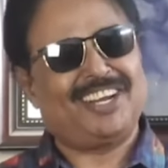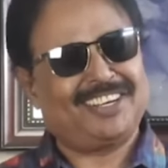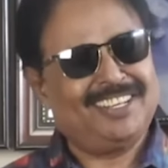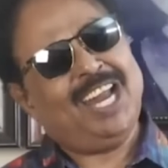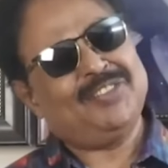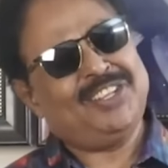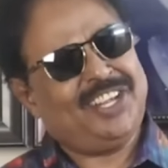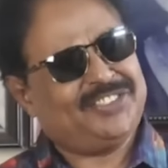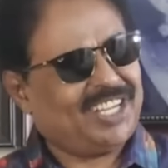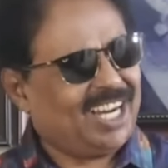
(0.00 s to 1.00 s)
স্টার
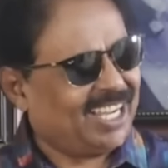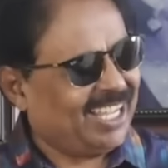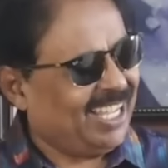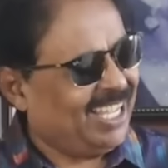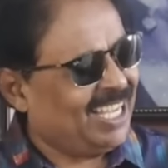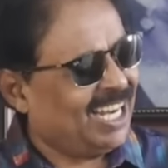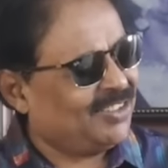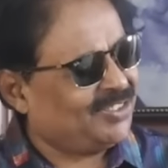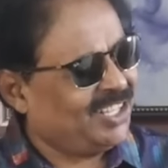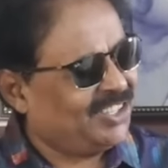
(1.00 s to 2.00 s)
আলাদিনের চেরাক এই
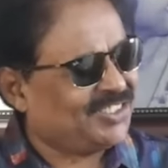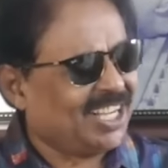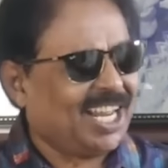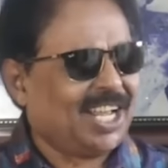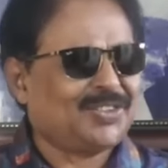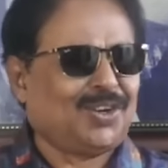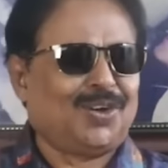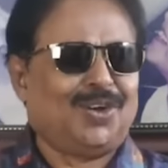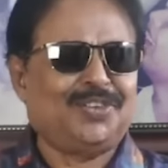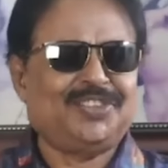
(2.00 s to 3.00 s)
আলাদিনের চেরাক
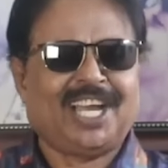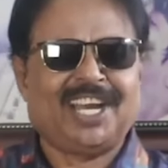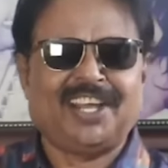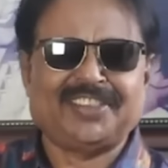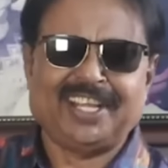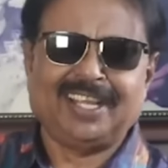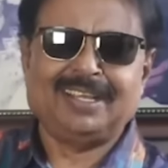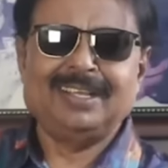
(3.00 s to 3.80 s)
যখন যার হাতে